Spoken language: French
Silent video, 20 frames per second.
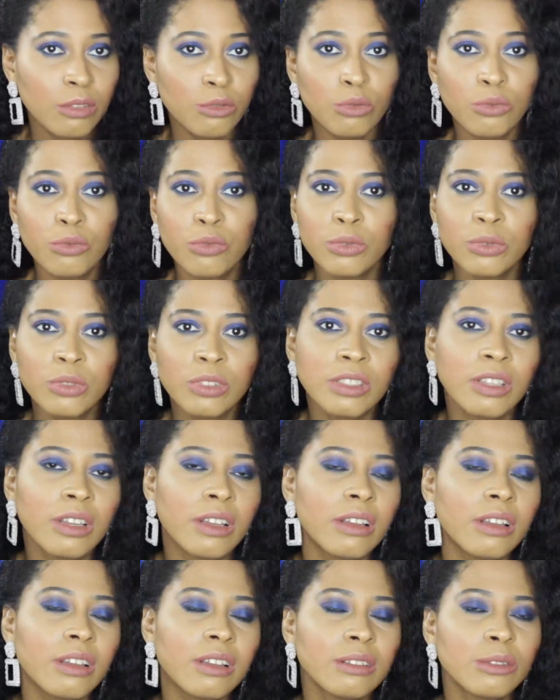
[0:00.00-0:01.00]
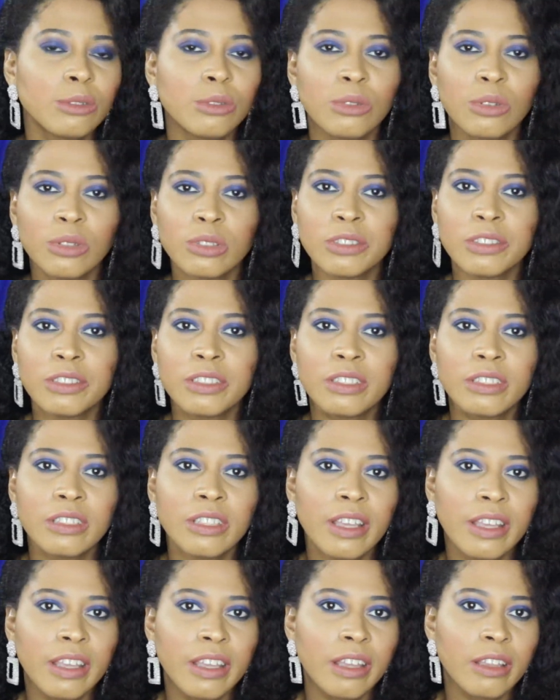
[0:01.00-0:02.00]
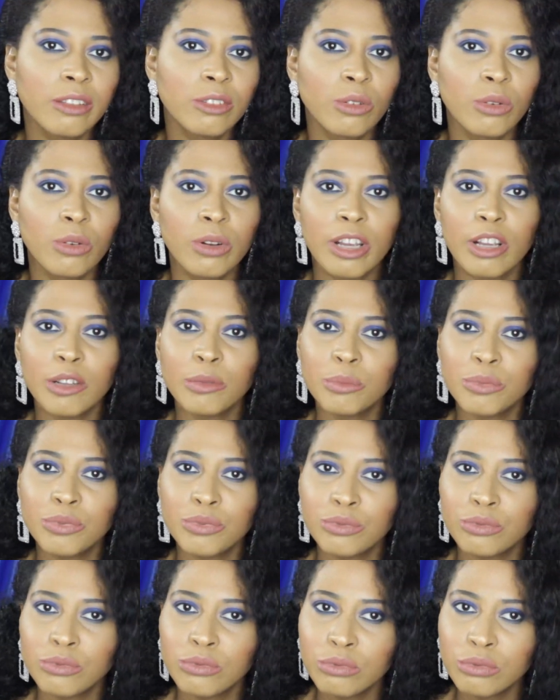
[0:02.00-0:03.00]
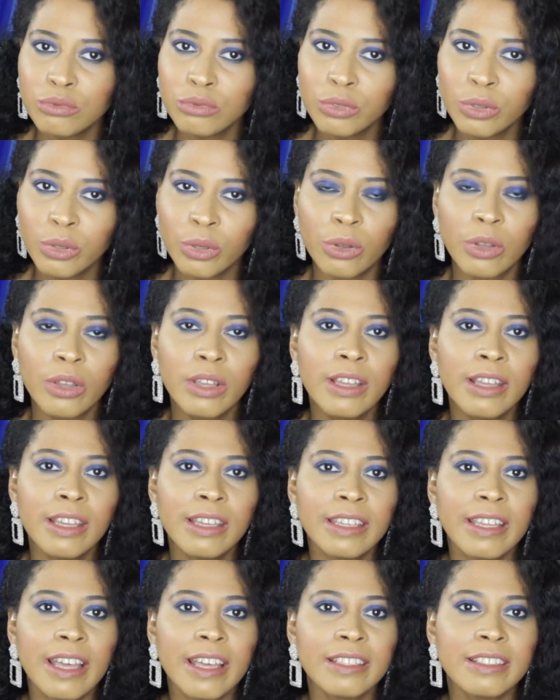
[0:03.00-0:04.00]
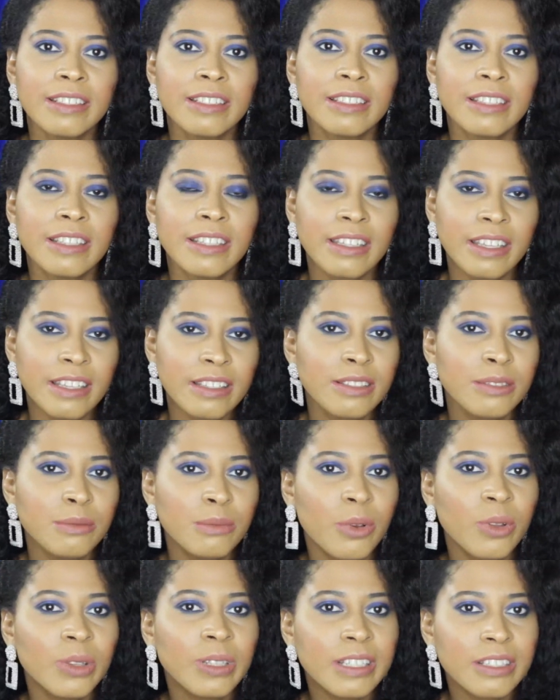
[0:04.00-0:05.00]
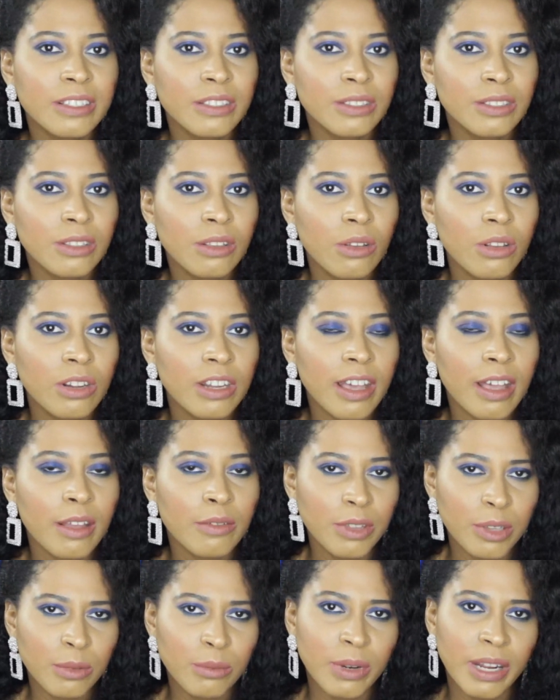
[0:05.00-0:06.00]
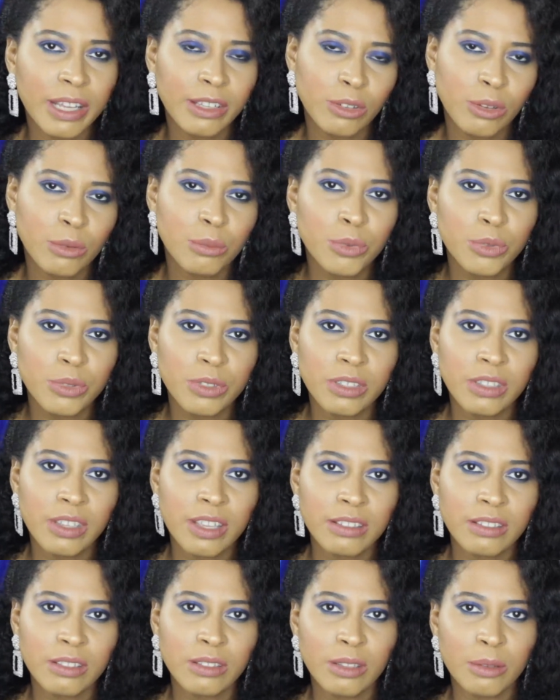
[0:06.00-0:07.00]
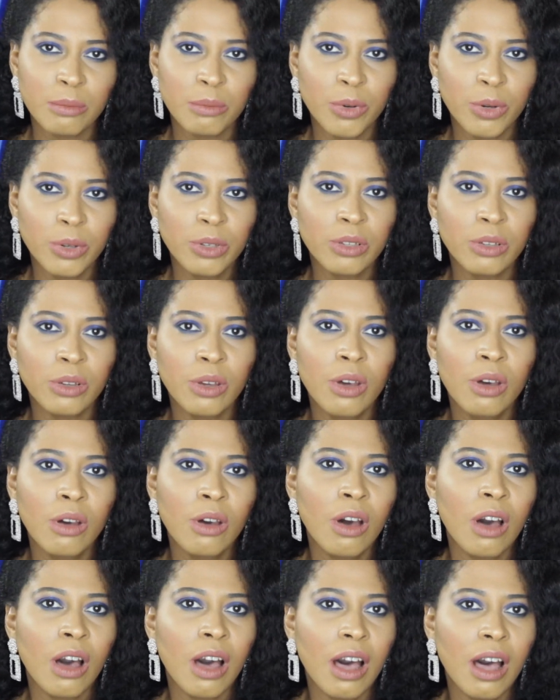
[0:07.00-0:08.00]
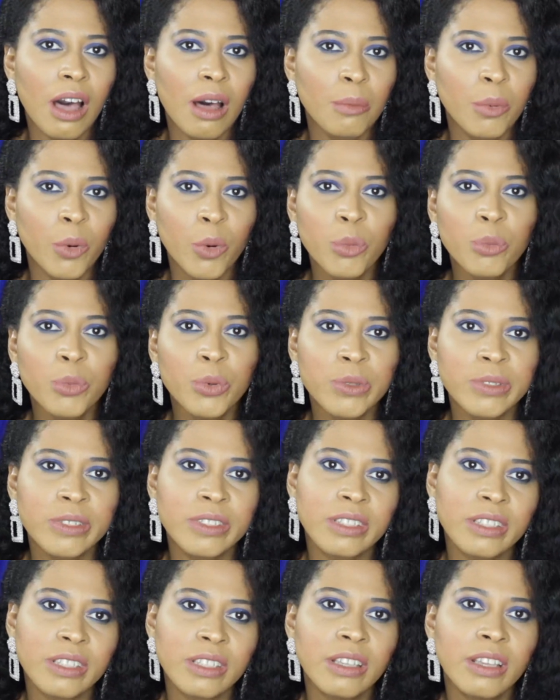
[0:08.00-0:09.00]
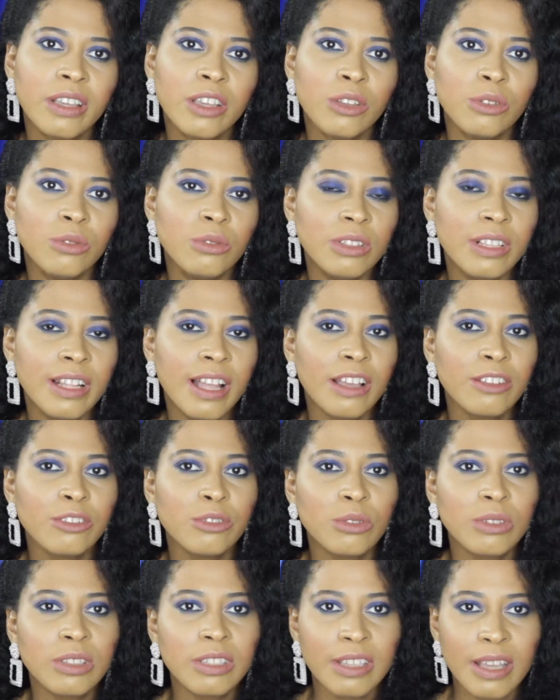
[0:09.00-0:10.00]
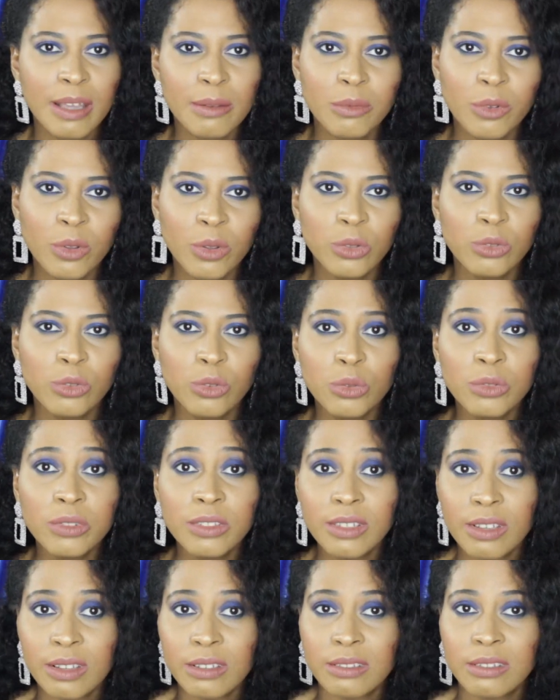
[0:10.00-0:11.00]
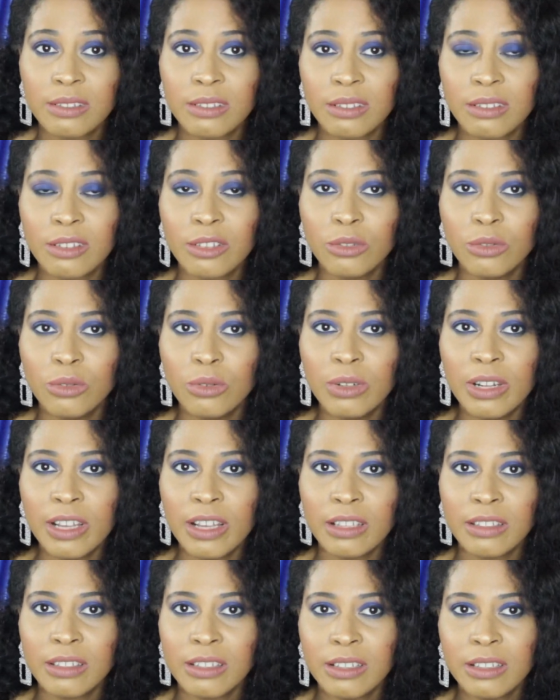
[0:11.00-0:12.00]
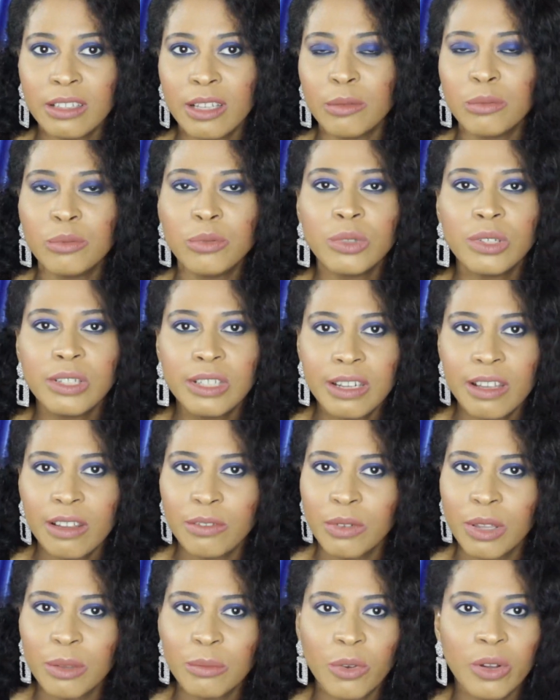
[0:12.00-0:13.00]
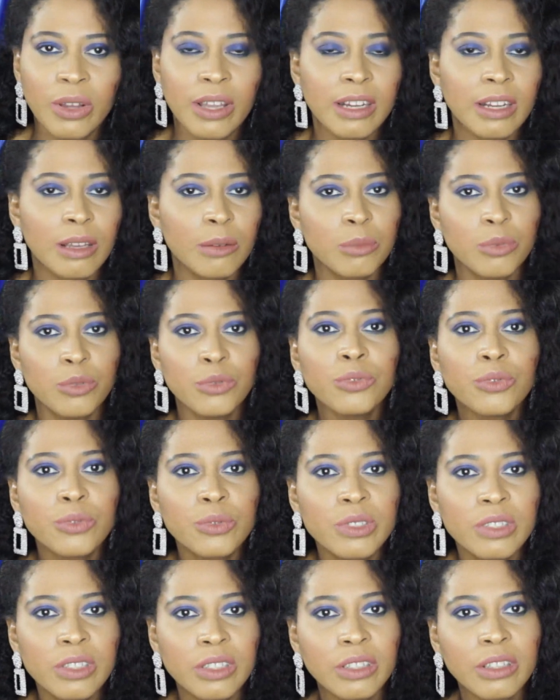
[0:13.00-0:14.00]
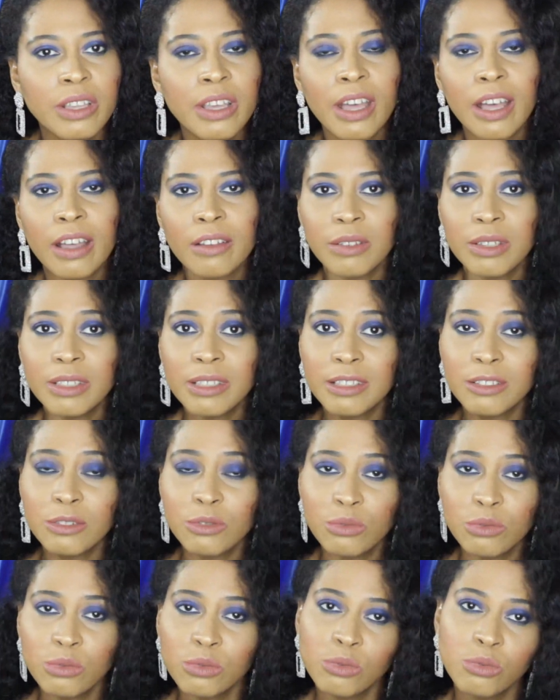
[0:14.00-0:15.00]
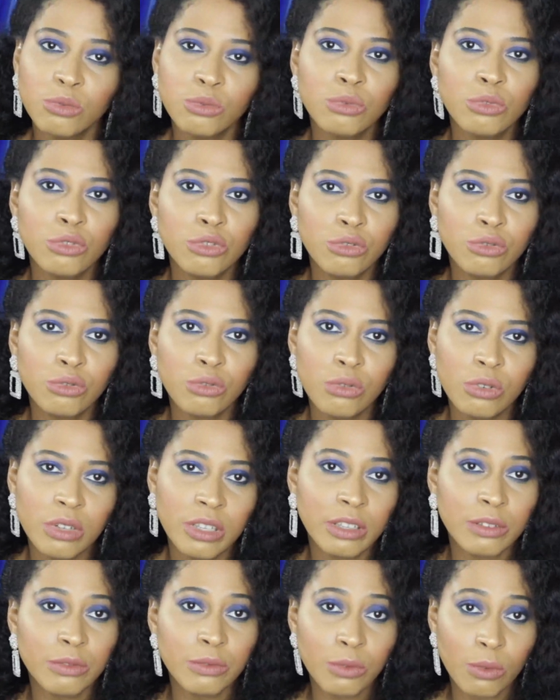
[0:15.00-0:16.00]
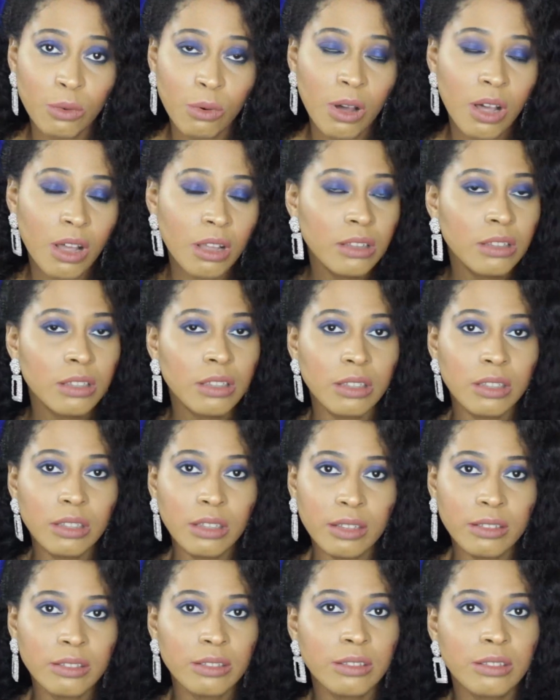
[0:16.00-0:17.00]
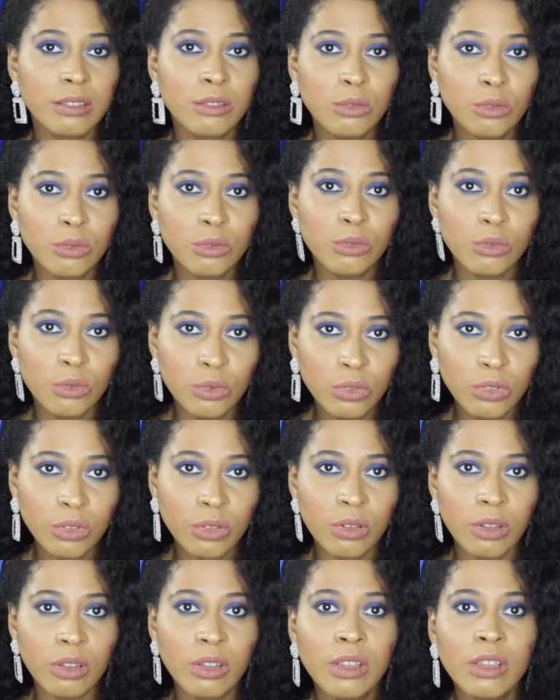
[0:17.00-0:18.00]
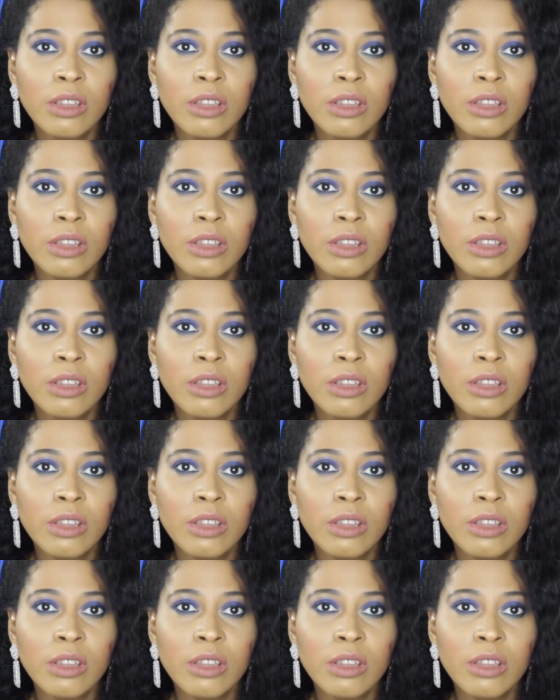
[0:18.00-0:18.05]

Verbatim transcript: Du fond de teint, de l'anticerne, de la poudre, car ils étaient quasiment les seuls, avec Black Up aussi à cette époque, à proposer une large gamme de teintes, de la teinte la plus claire vraiment à la plus foncée, avec des sous-tons chauds et froids et ainsi que neutres.